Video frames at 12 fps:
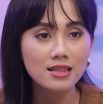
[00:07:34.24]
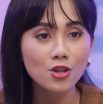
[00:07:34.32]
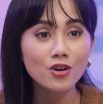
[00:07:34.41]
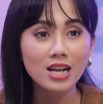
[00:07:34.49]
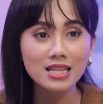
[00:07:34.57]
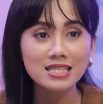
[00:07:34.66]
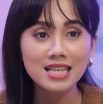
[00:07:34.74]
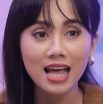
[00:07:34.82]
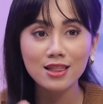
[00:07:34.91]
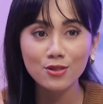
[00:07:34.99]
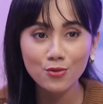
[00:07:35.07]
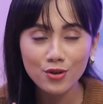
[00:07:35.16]
donat
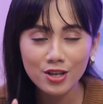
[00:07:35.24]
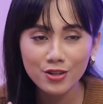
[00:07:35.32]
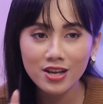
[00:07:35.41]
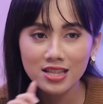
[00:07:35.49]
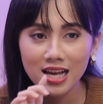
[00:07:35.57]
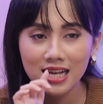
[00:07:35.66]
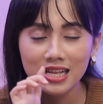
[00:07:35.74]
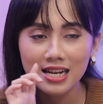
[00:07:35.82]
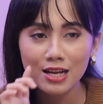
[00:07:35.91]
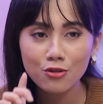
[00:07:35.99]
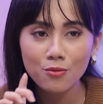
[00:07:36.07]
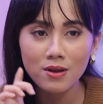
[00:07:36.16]
satu gitu ya dengan
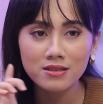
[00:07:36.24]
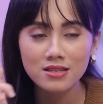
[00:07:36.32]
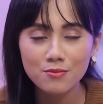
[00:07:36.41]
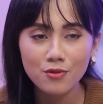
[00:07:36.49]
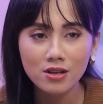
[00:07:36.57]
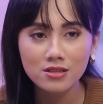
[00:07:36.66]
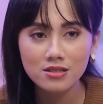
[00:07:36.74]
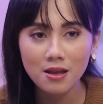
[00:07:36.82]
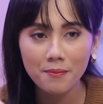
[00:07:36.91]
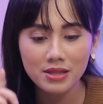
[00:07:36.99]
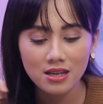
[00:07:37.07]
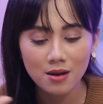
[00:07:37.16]
harga 12.000
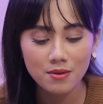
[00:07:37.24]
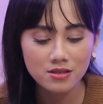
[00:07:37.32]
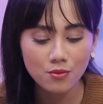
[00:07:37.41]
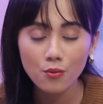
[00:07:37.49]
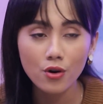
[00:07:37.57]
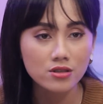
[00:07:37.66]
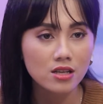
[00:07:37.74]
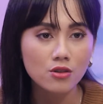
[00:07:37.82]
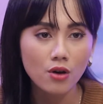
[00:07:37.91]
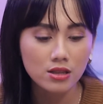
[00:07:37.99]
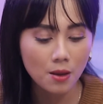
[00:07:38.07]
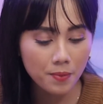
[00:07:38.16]
sampai 13.000 worth
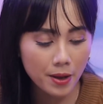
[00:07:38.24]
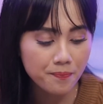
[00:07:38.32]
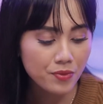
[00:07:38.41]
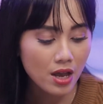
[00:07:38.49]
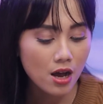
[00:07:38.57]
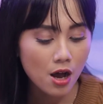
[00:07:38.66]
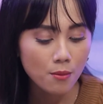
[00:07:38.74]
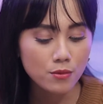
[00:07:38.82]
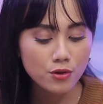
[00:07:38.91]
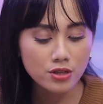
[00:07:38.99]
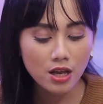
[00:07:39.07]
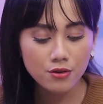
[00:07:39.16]
atau enggak tapi
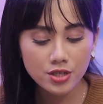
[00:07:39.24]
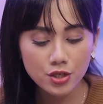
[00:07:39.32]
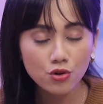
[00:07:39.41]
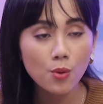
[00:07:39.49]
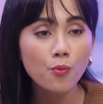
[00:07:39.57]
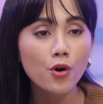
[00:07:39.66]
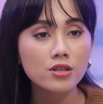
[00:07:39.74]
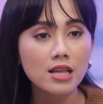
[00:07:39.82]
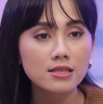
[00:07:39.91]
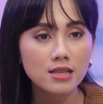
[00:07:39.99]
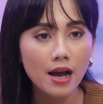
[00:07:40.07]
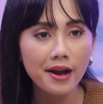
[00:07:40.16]
menurut aku sih cukup worth
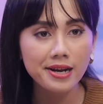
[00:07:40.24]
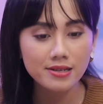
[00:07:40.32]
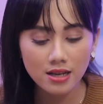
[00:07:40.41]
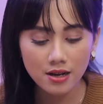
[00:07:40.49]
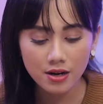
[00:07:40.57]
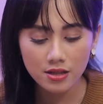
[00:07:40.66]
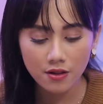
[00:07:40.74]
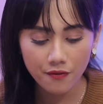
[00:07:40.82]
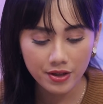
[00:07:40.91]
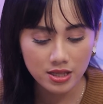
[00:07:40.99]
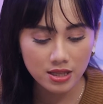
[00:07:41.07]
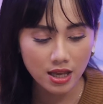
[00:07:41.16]
aja karena yang red
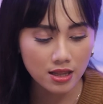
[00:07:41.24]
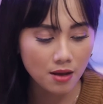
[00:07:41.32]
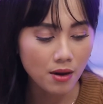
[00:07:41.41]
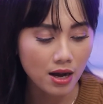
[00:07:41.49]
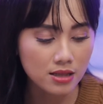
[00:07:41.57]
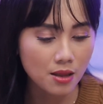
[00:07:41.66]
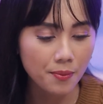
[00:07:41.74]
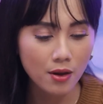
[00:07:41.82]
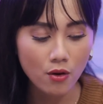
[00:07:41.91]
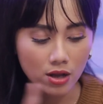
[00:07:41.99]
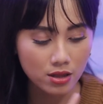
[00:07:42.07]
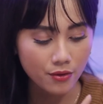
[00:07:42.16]
velvet ini enak banget
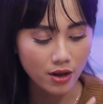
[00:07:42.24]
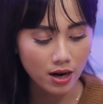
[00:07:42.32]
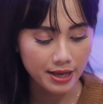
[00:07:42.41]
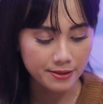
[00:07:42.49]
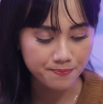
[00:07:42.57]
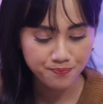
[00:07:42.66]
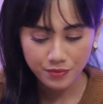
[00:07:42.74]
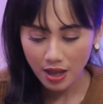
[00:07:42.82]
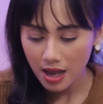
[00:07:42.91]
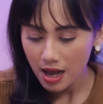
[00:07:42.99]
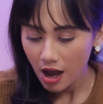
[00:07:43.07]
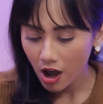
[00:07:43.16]
tapi aku nggak tahu yang lain
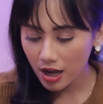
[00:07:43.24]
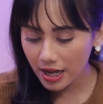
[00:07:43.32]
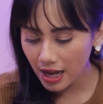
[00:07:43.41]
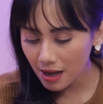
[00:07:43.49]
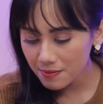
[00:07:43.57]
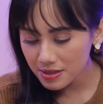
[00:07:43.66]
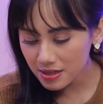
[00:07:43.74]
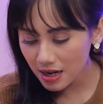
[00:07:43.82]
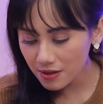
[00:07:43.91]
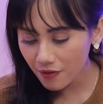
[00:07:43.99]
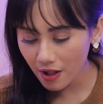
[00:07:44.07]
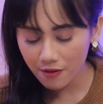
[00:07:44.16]
oke okay, habis
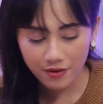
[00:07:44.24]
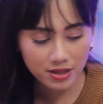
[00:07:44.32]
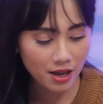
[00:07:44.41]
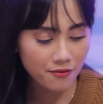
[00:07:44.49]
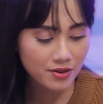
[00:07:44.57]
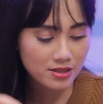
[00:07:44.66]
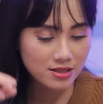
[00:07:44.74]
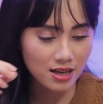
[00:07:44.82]
red velvet heaven